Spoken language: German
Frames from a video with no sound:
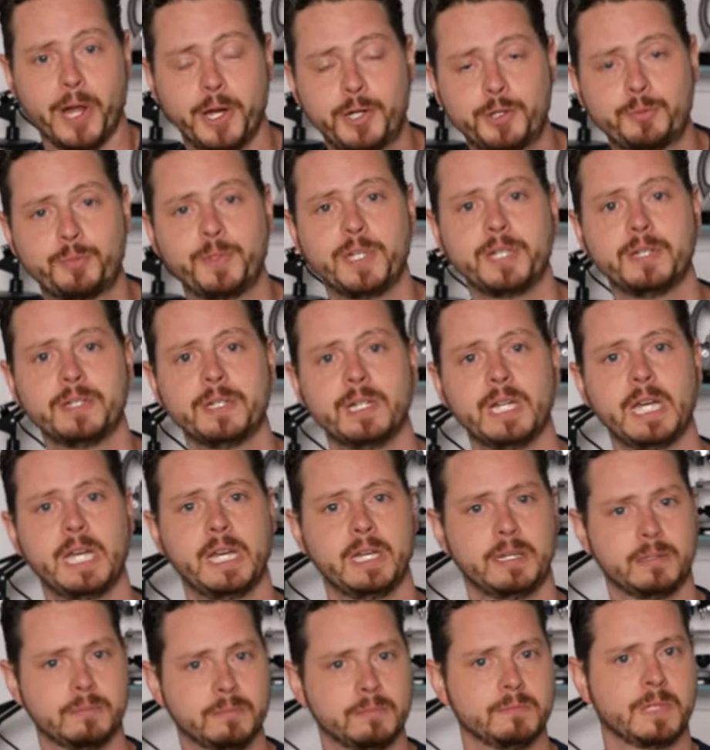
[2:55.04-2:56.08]
Beispiele,
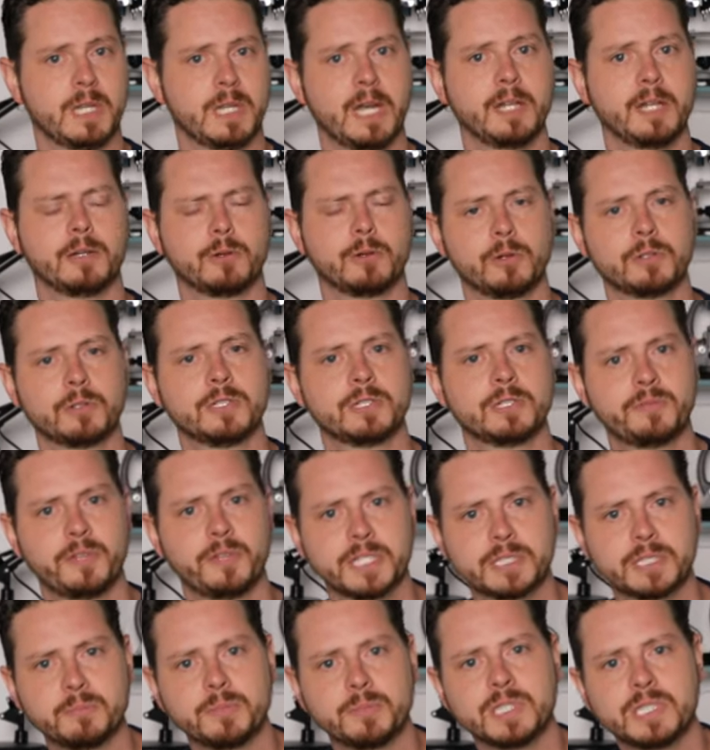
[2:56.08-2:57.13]
leider Gottes
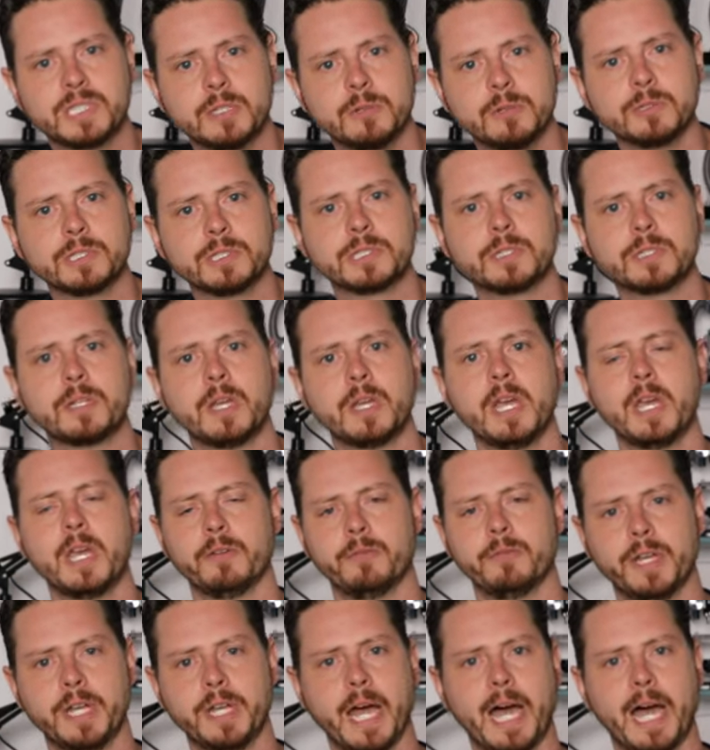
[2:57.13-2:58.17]
fast ein bisschen lustig,
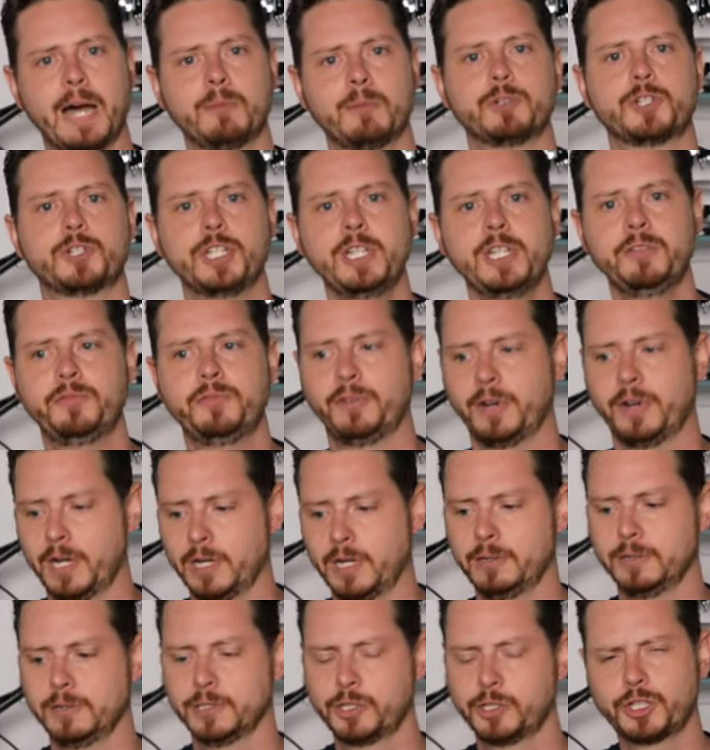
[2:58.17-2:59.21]
wenn der arme
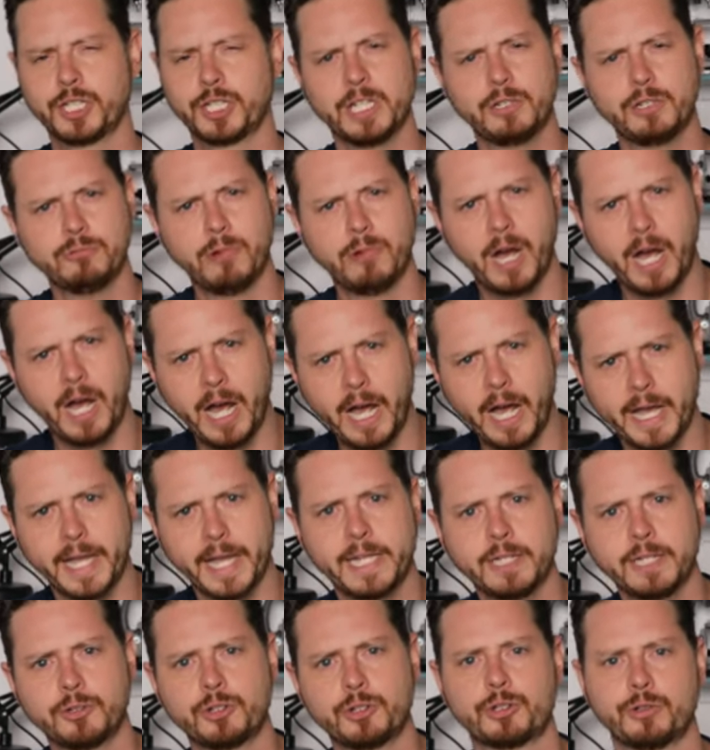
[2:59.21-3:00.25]
Skifahrer und es steht nur
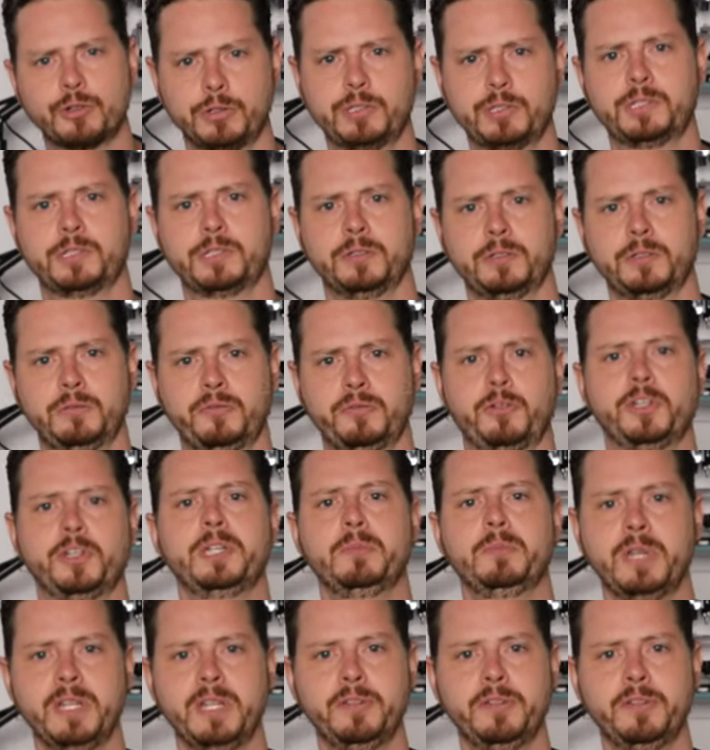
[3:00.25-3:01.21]
eine Stütze von dem